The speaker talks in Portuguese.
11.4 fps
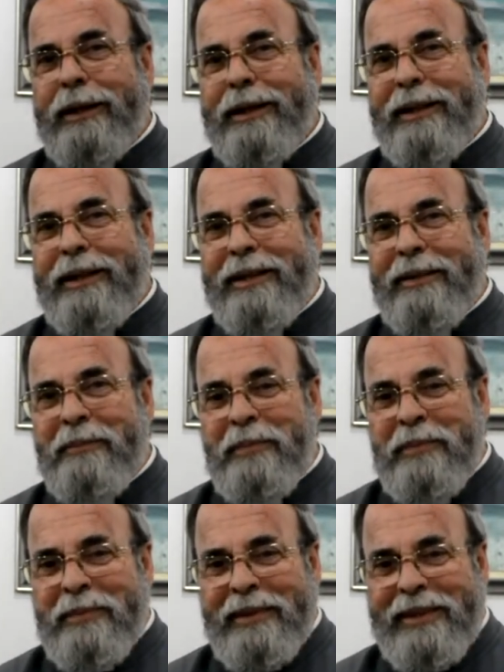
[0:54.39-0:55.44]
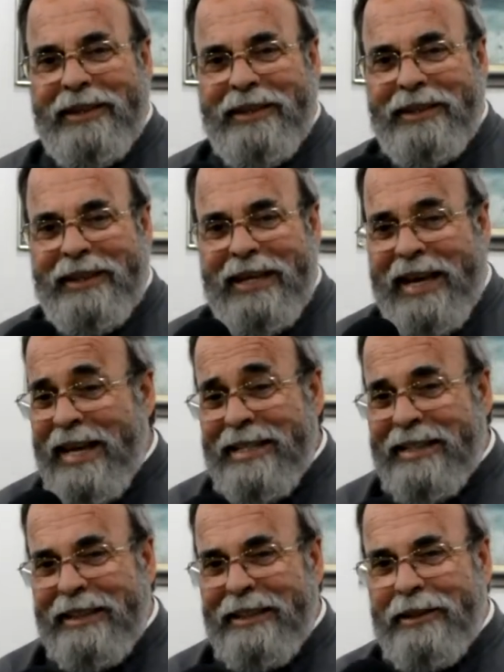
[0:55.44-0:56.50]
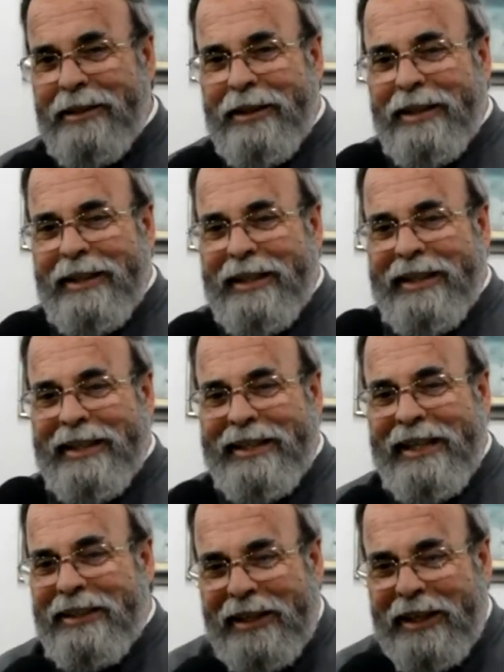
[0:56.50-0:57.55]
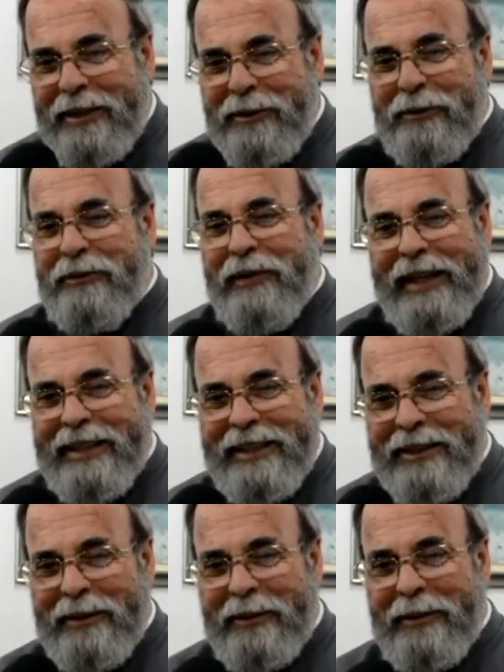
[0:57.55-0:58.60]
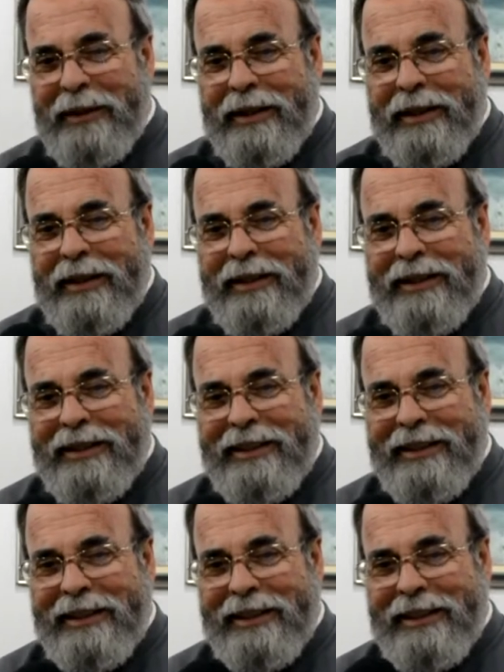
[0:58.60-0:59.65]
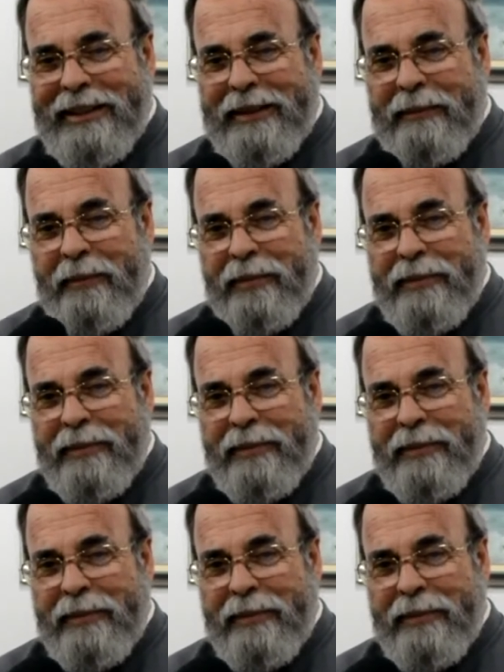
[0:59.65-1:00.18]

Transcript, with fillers: É, é assim, é, cantando, falando e,